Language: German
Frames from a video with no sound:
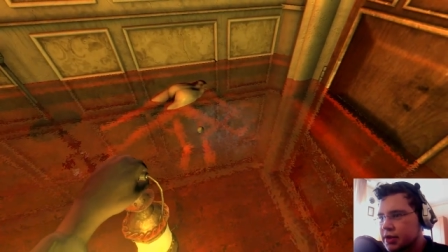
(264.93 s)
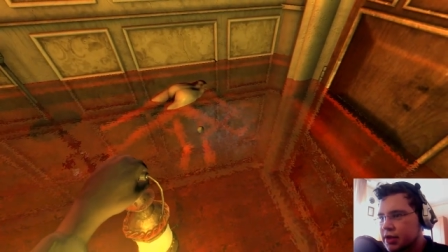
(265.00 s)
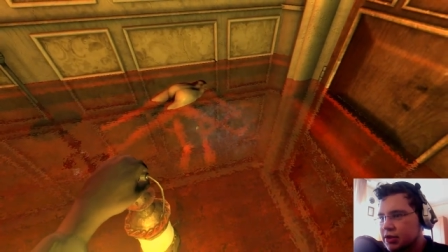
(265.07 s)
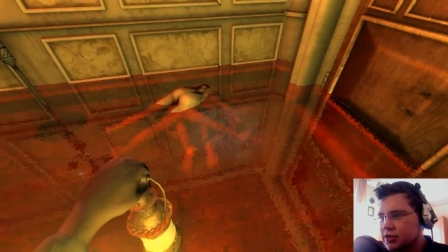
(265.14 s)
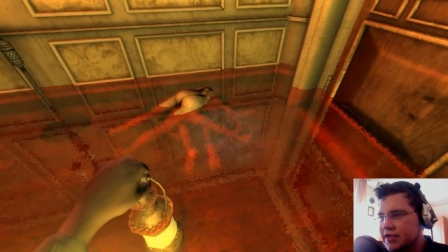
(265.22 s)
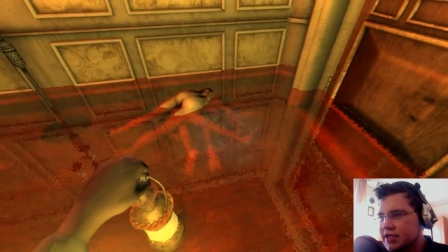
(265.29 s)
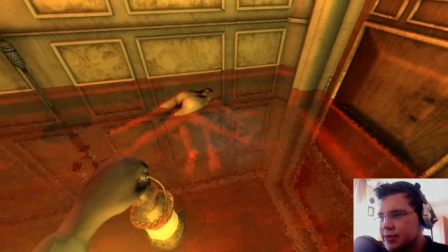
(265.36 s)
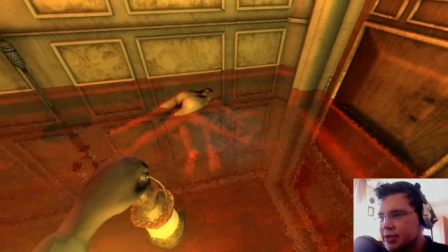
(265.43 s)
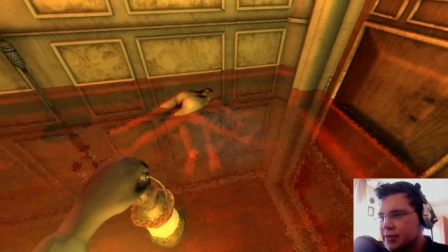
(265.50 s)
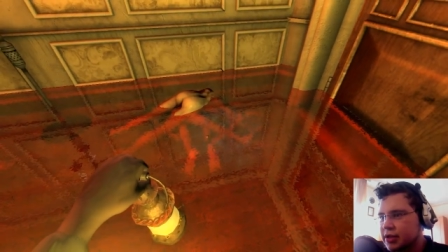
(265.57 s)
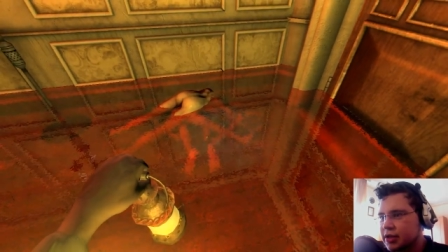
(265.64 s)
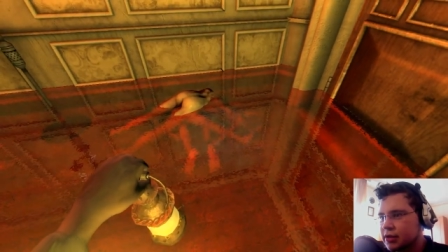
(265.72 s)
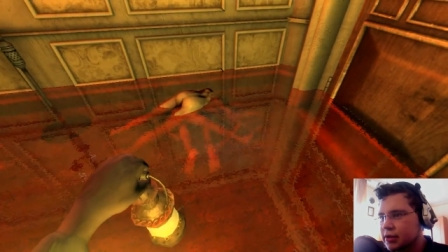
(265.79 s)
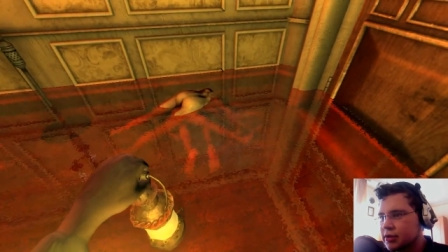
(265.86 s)
Ach, du willst da
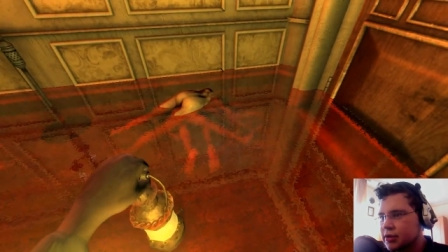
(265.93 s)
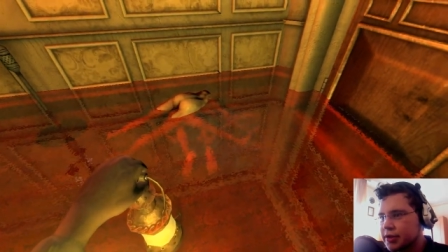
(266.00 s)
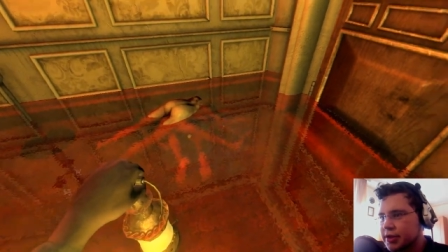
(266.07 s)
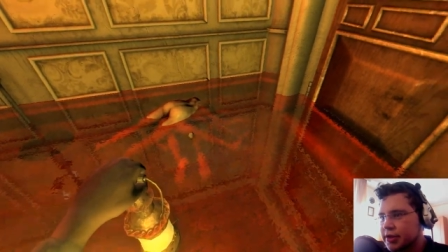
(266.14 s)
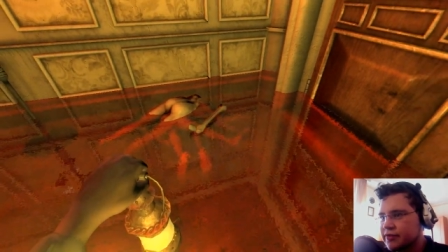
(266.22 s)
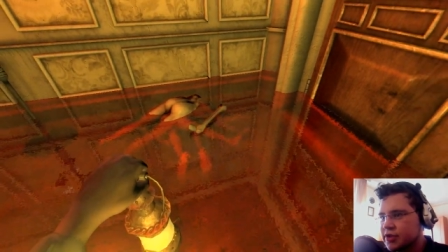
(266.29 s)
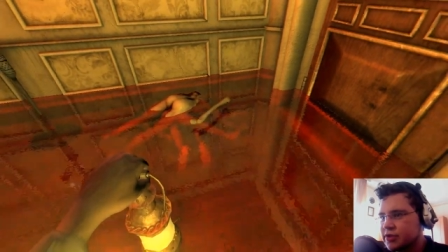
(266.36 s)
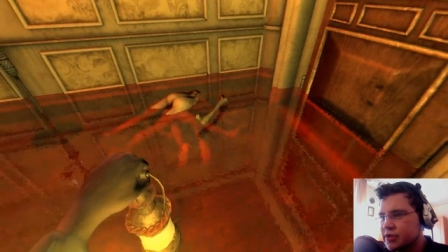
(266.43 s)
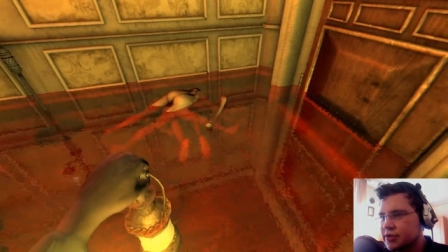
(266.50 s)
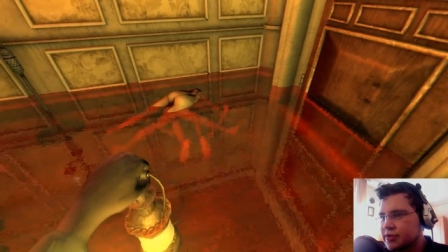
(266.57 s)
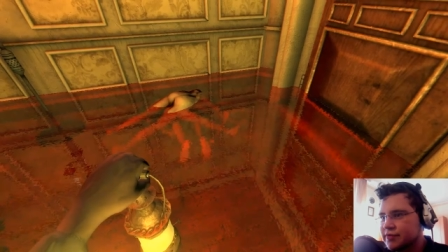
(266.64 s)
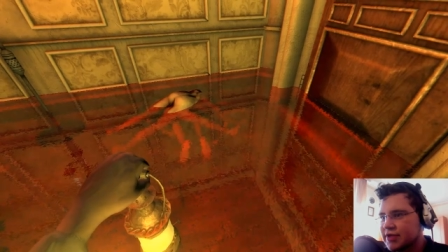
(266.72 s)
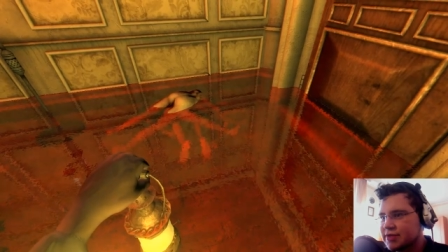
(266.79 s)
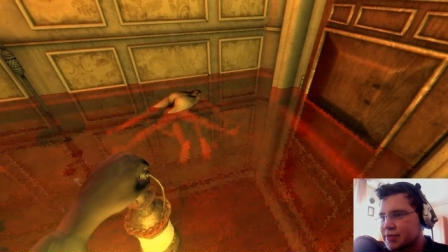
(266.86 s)
mitmachen. Okay, viel
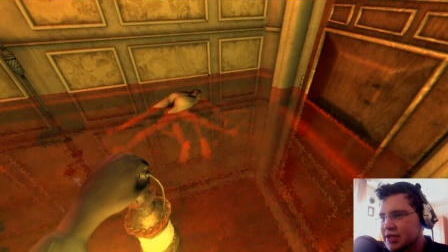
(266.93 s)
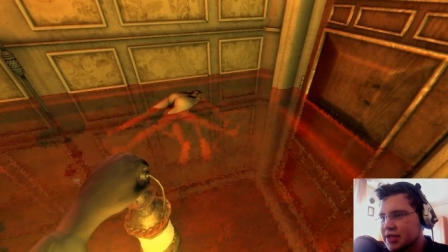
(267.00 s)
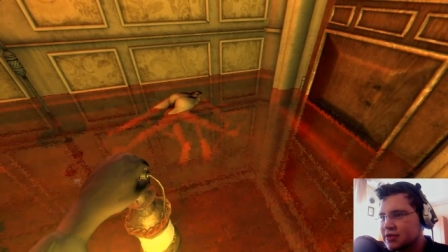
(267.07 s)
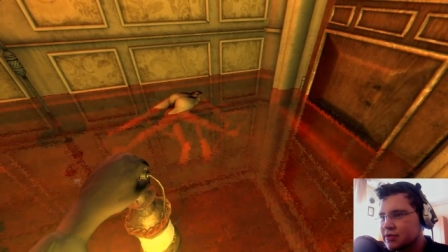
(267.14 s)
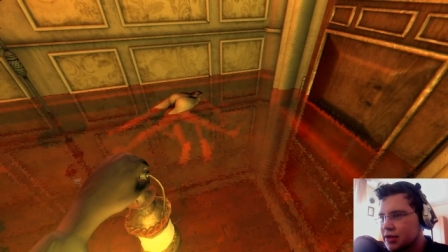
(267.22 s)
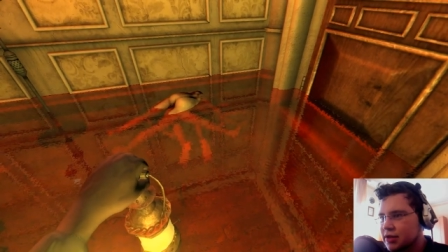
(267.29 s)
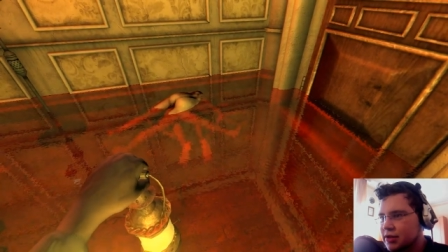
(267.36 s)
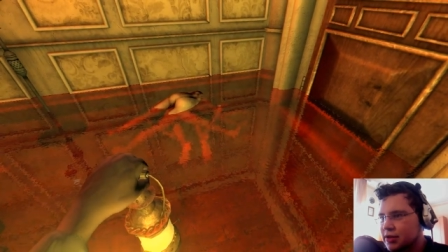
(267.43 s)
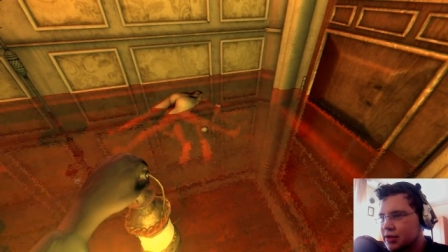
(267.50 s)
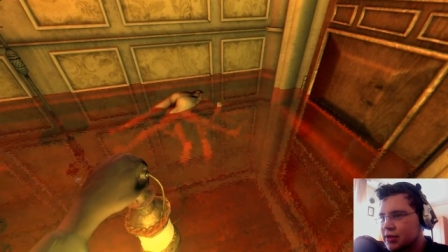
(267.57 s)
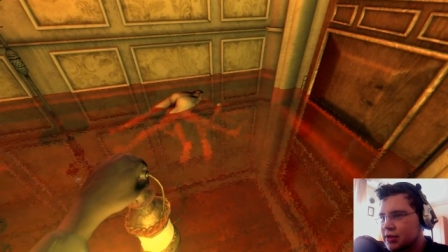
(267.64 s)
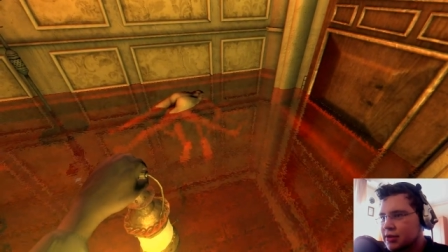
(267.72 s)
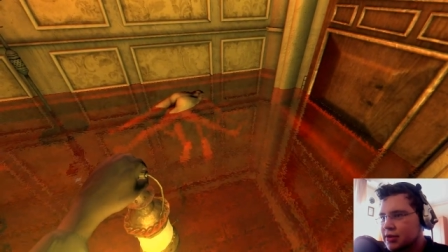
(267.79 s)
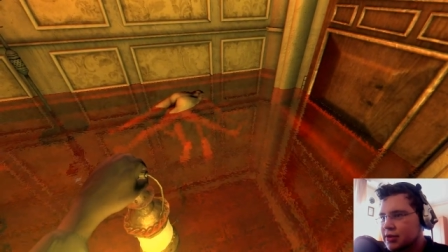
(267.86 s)
Was machst du da?
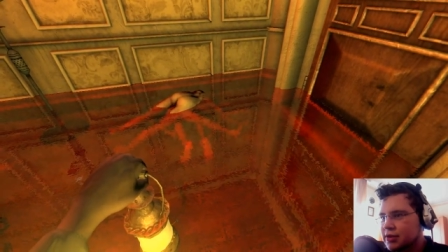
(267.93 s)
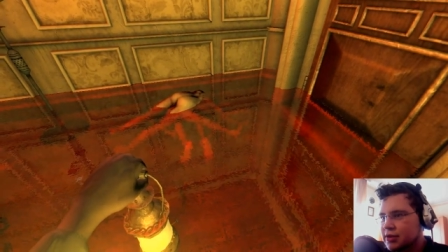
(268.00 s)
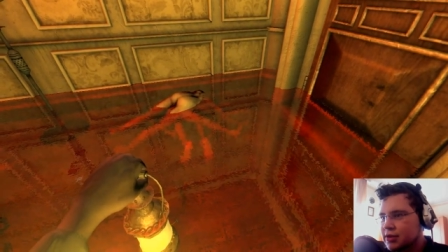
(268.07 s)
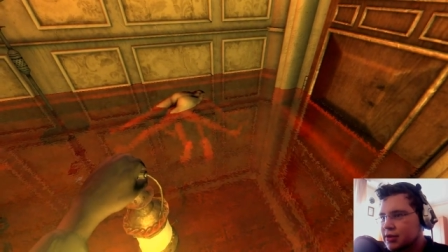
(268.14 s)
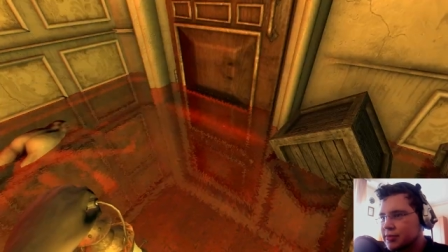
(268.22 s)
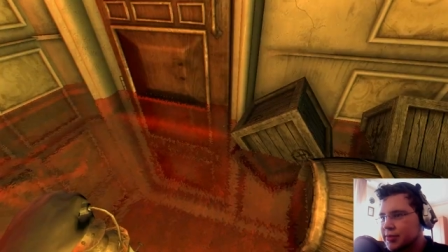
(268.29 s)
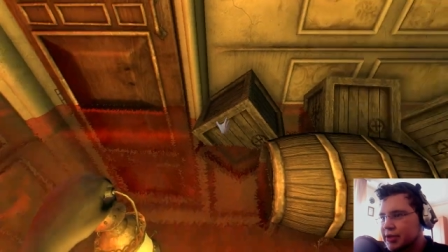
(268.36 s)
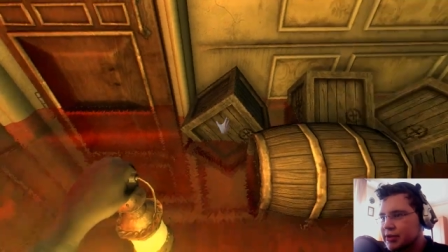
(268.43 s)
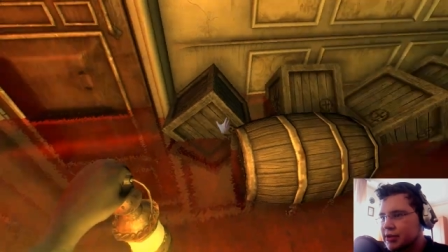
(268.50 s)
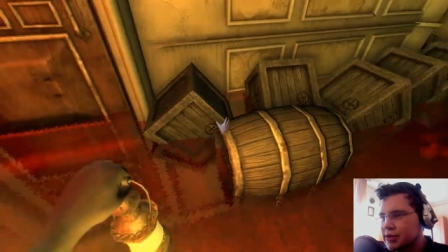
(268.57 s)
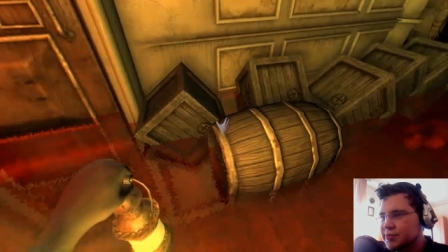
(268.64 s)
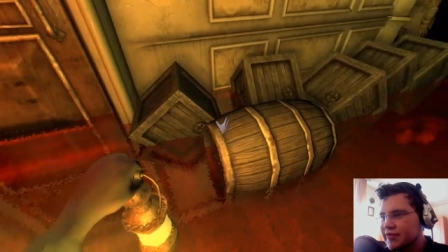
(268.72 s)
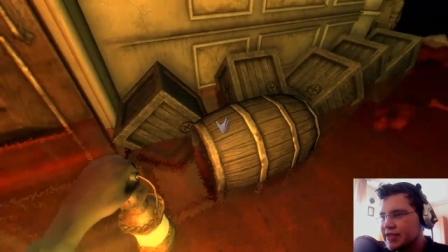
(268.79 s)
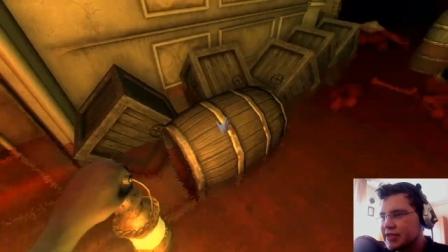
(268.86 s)
Oh mein
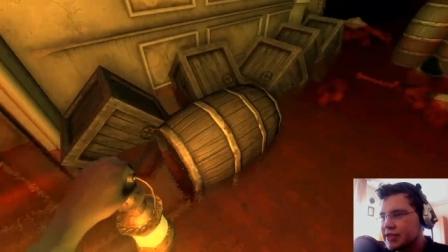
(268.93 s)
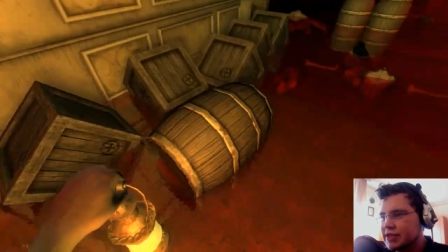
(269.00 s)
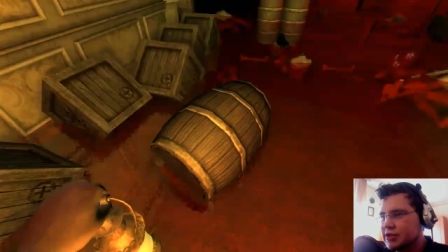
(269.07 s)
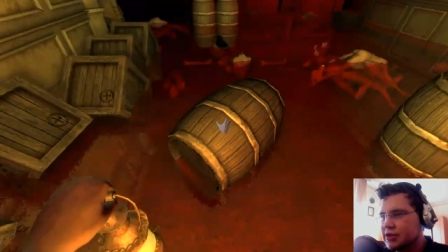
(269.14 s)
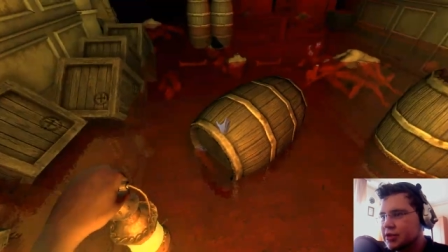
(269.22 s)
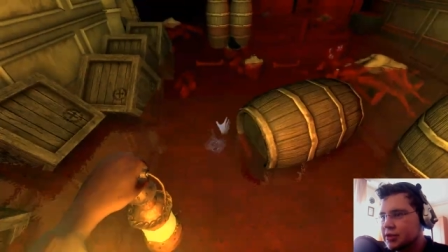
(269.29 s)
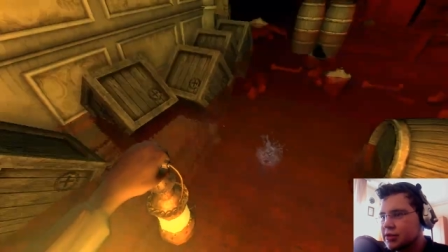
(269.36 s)
Gott, perverse Knochen.